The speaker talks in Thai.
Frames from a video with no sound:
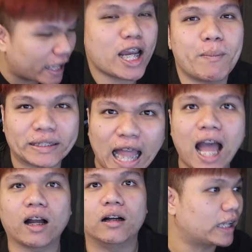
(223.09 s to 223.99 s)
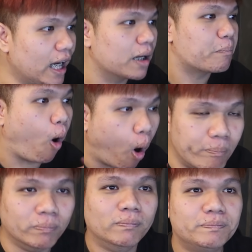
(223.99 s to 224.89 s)
ทีเอามาตั้งซึ่งผม
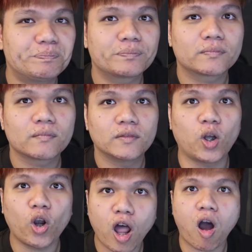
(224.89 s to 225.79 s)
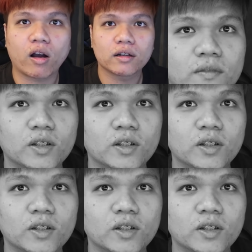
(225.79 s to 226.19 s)
โดนหลอก